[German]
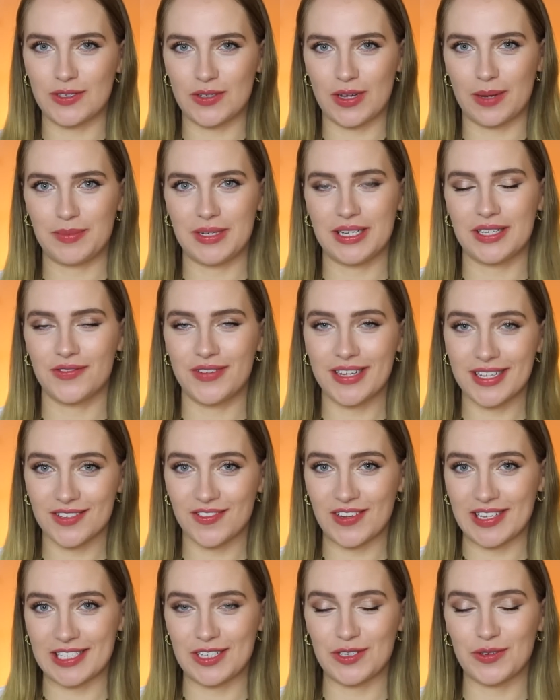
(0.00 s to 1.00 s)
So habt ihr jetzt
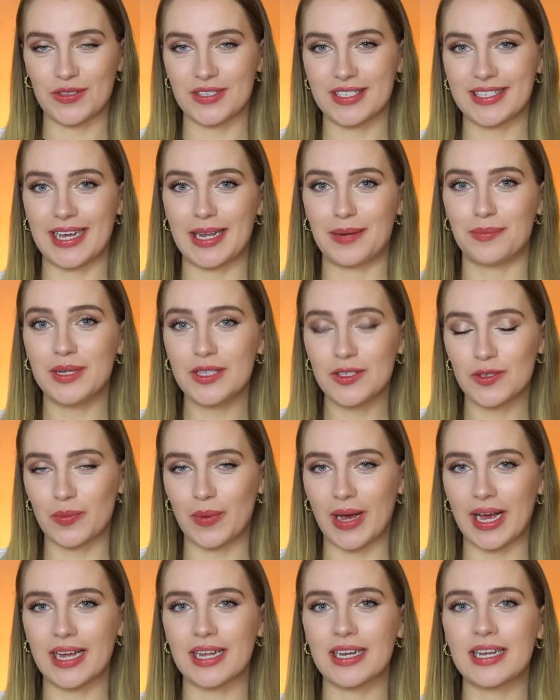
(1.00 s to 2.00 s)
24 Stunden Zeit
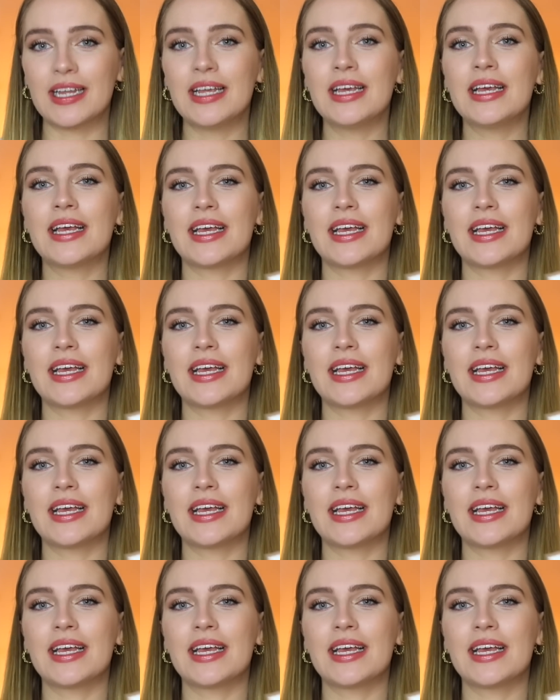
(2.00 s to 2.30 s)
mitzumachen.